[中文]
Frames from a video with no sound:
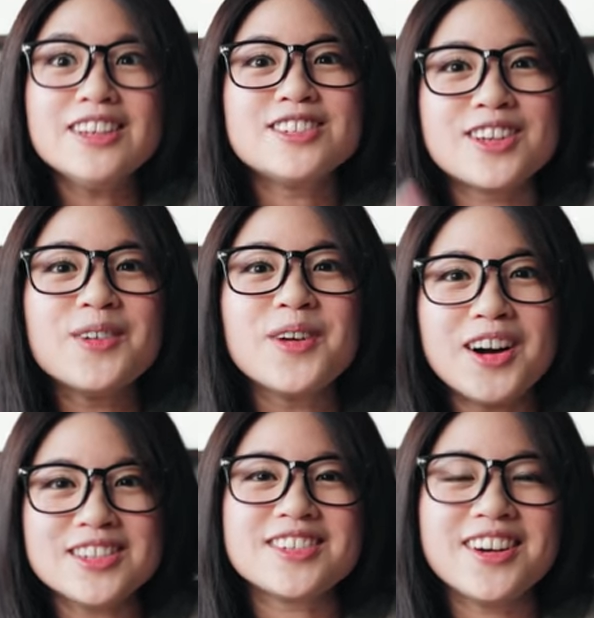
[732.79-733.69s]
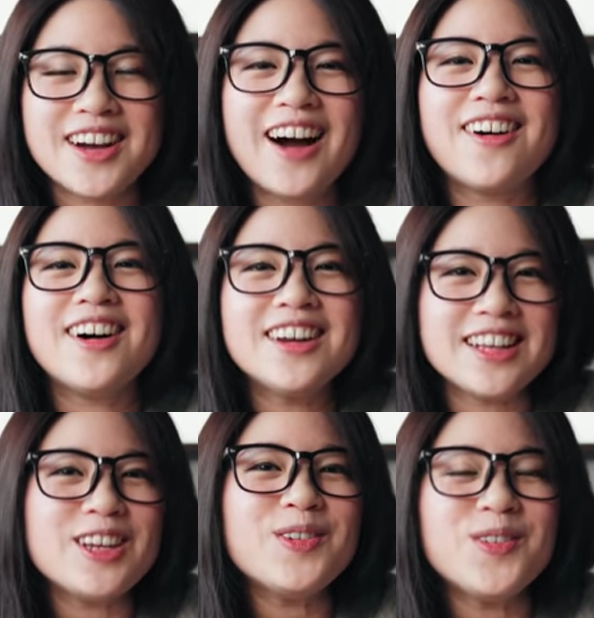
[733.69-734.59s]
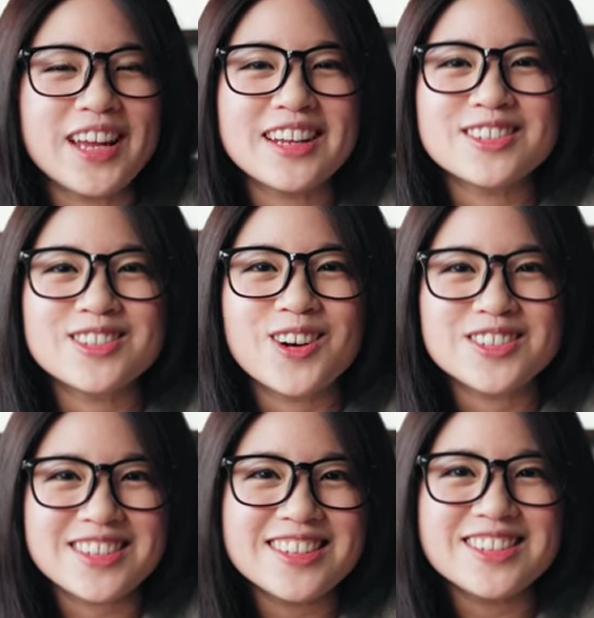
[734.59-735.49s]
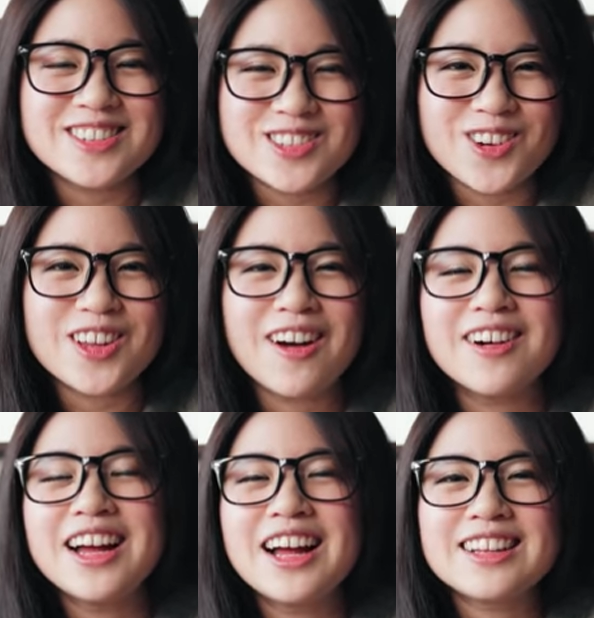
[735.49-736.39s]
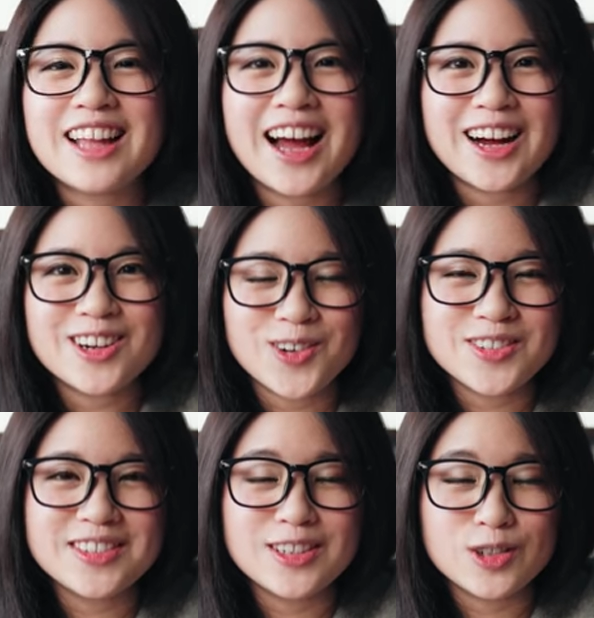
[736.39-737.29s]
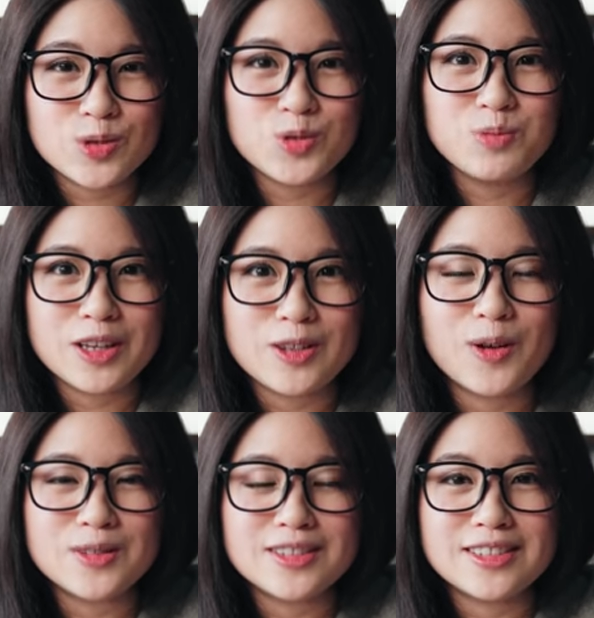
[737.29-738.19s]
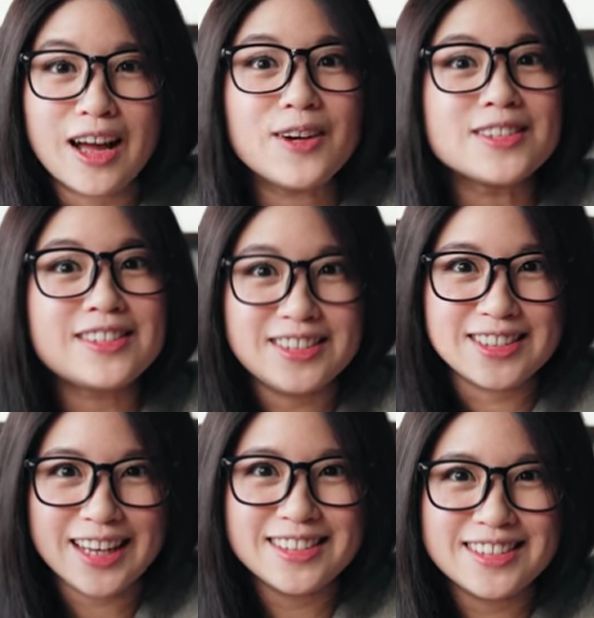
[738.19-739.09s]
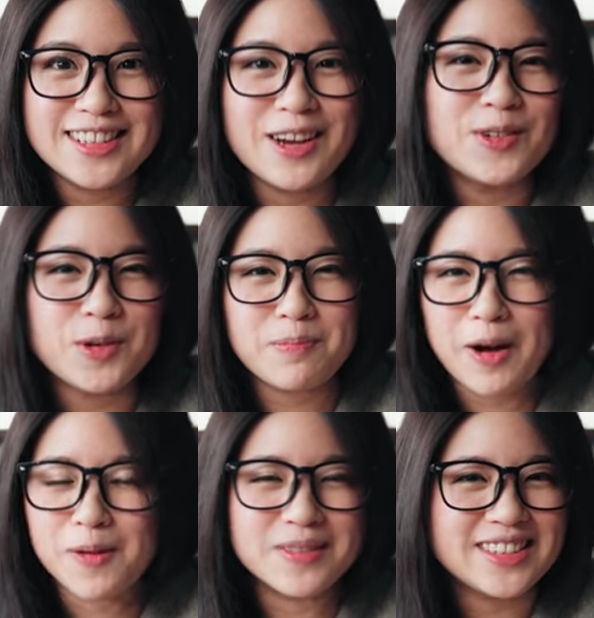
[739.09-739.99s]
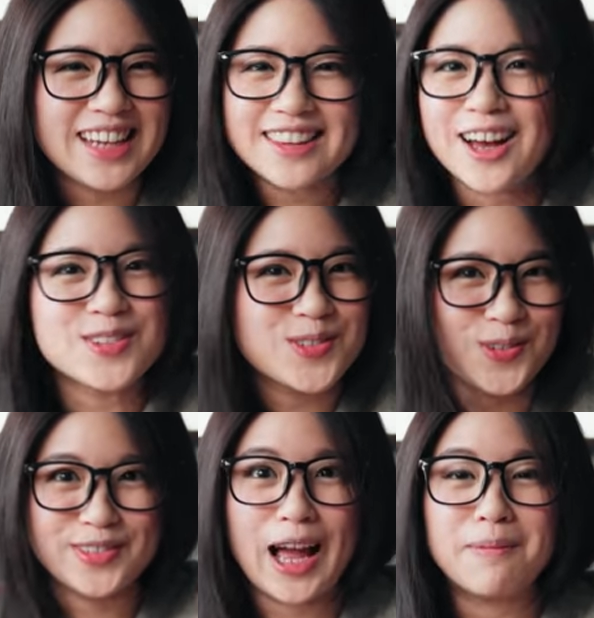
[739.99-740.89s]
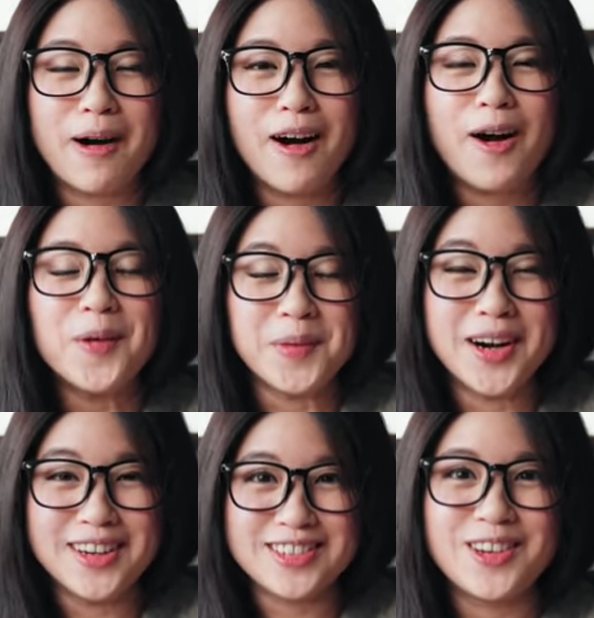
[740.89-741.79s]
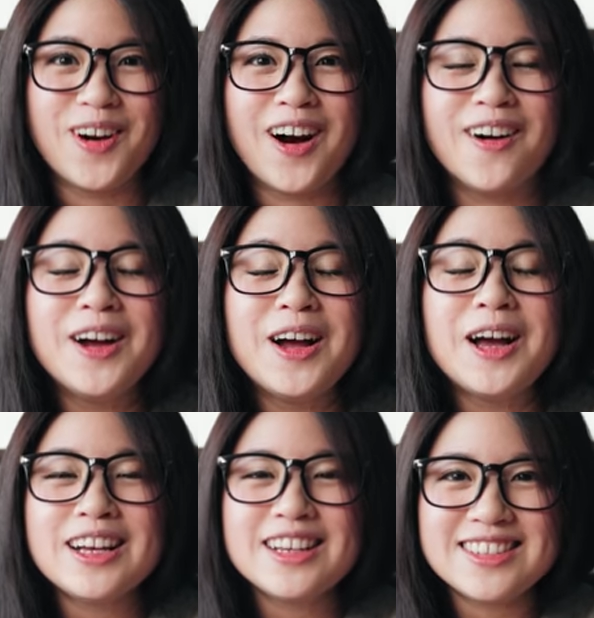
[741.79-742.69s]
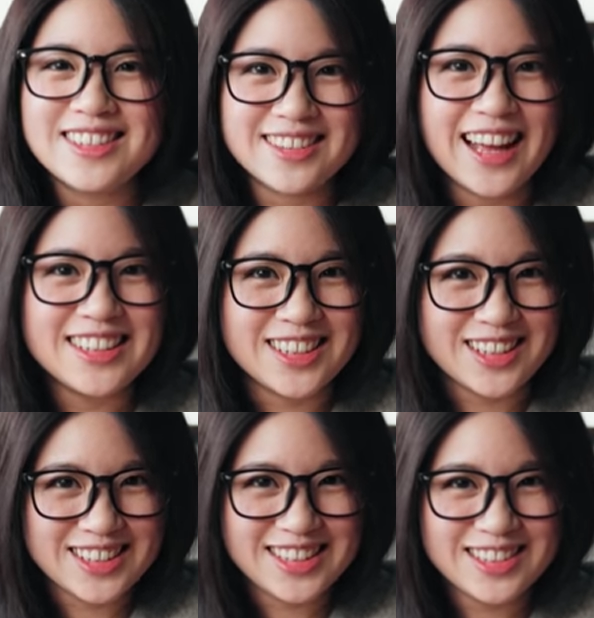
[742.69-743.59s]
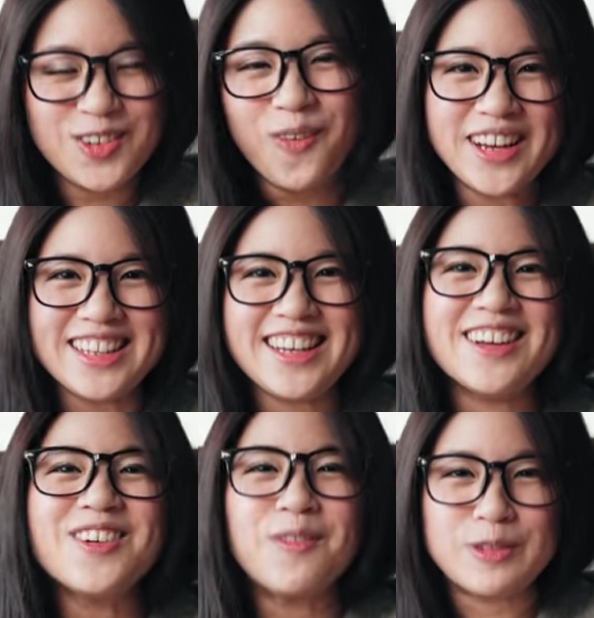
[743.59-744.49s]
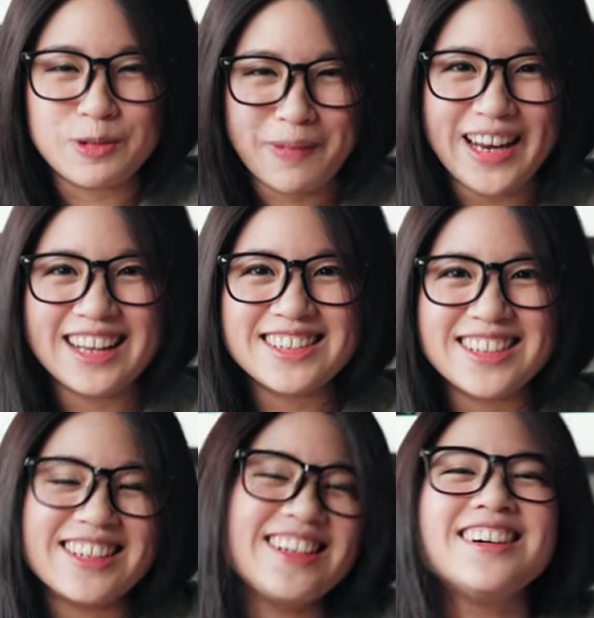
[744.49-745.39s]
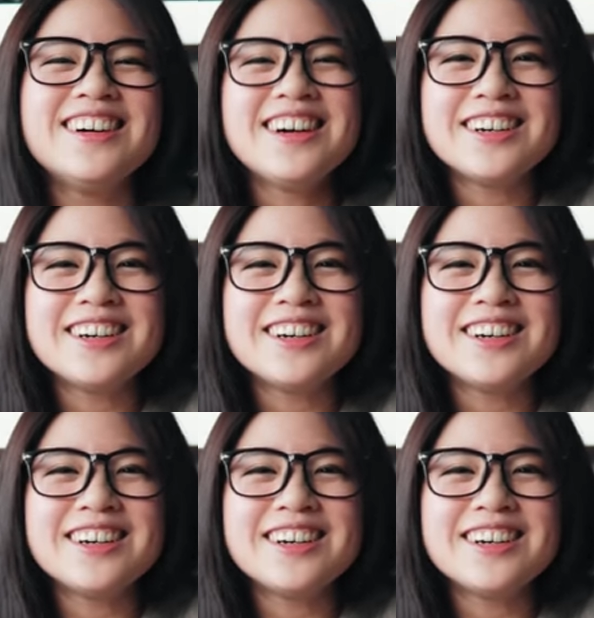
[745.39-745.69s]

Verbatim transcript: 十二月二十二号，二零一五年的时候正式收到 他公司的书面通知，然后四天之内我就把我们家当所有打包好，我们二十六号圣诞节过一天，我们就搬来这里了。